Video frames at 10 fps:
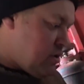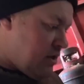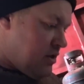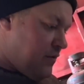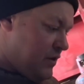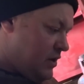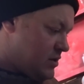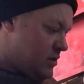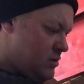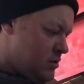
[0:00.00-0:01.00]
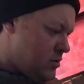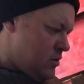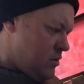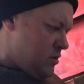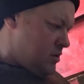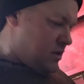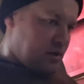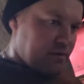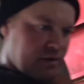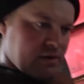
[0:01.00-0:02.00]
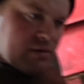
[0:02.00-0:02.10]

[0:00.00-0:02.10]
антифриз с этого.